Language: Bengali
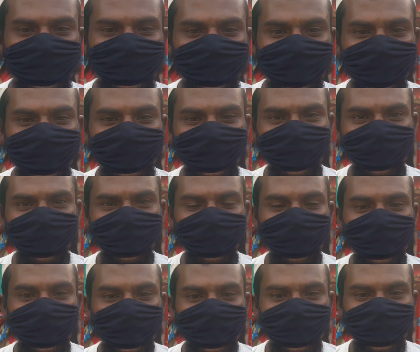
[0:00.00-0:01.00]
স্থানীয়
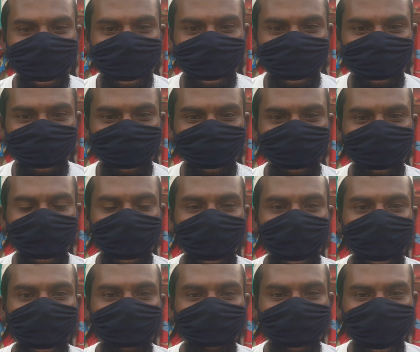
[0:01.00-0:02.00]
কিছু
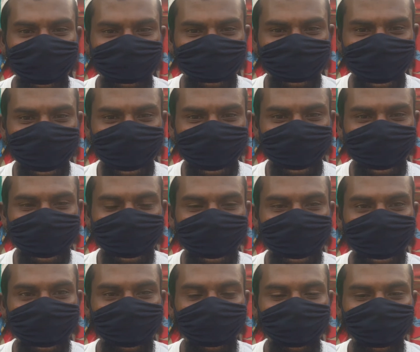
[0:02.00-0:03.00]
মানুষের
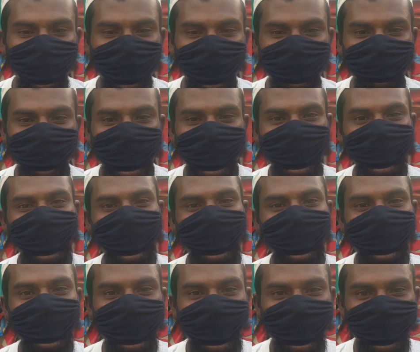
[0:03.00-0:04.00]
গরিব দেখা
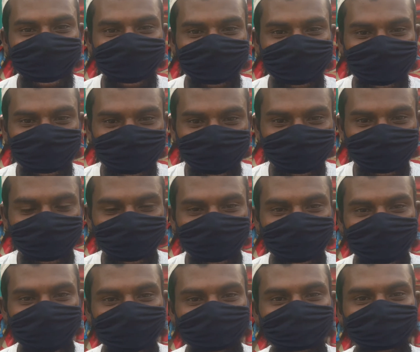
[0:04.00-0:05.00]
ত্রাণ দেওয়ার জন্য
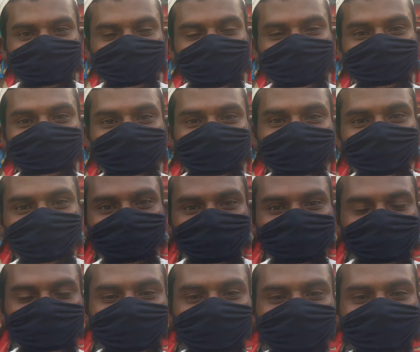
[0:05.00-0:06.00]
আমি প্রশাসনের
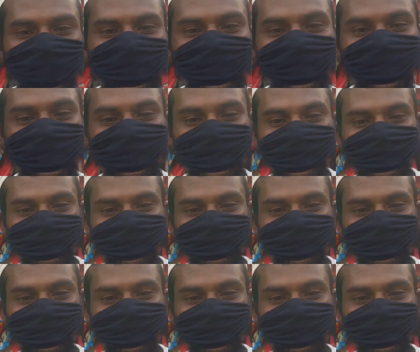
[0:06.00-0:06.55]
অনুরোধ জানাচ্ছি